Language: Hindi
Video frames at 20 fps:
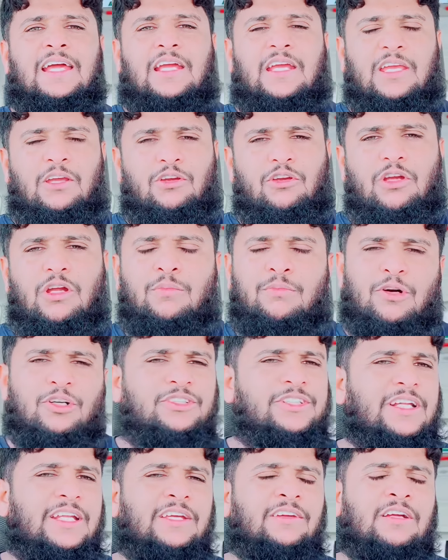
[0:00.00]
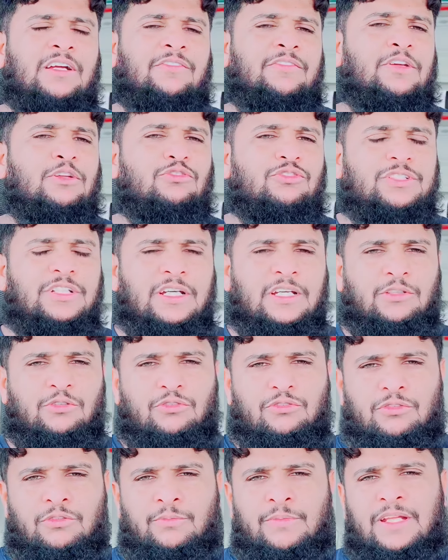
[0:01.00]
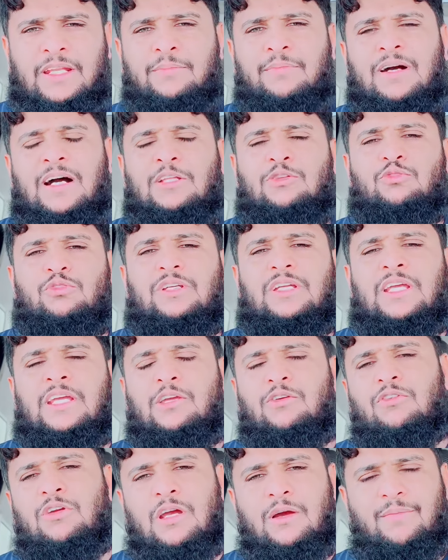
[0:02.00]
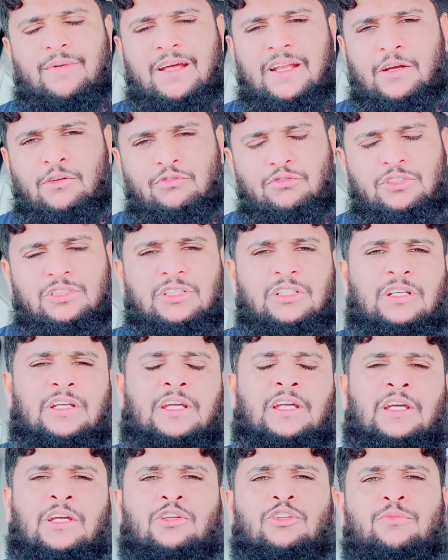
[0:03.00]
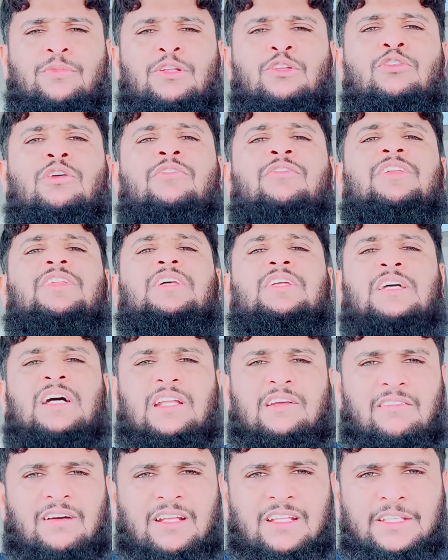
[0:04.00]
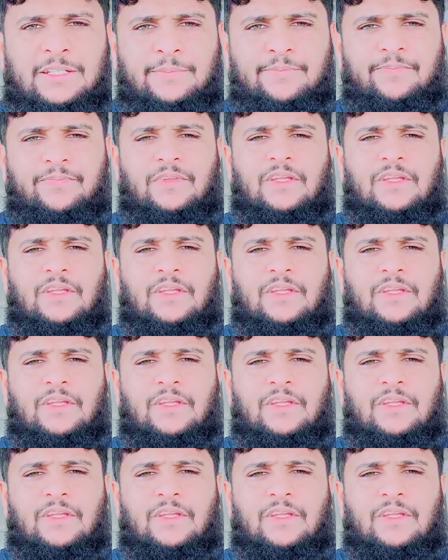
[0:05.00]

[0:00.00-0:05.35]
क्योंकि बहुत सारी कफिलों से दो मेरी बात हुई है क्योंकि हमारा कुछ एक दो बंदों के वीज़े जाने वाले थे